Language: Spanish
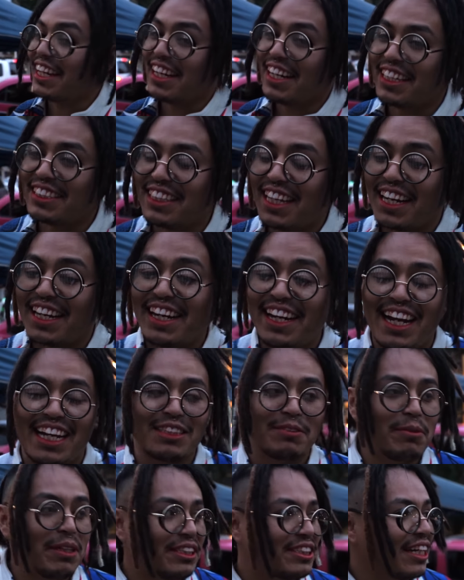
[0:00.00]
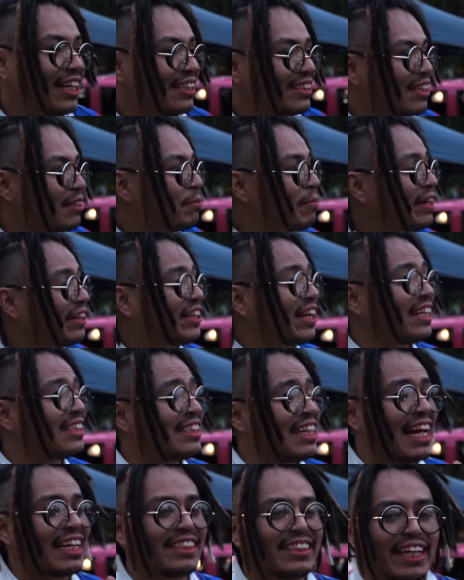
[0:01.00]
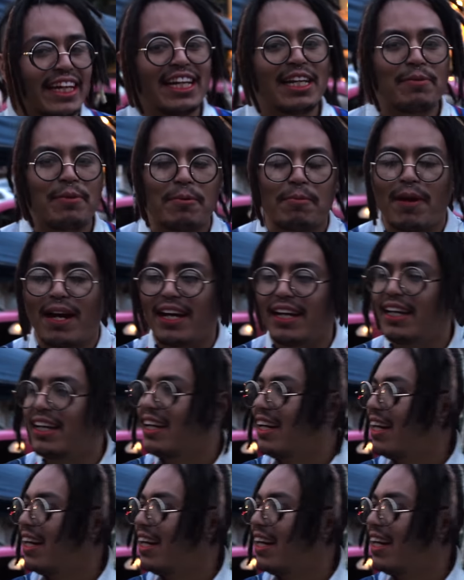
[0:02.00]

ricas están aquí las miches, miches las deli, mi mai.